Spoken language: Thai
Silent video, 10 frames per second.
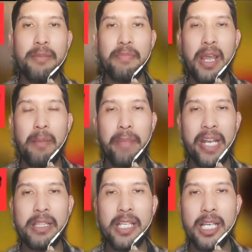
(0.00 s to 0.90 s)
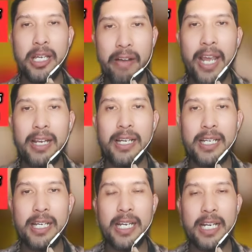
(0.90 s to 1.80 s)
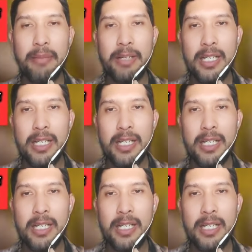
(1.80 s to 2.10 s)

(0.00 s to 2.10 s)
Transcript: แหมเพชรที่แกร่งเหลือเกินครับ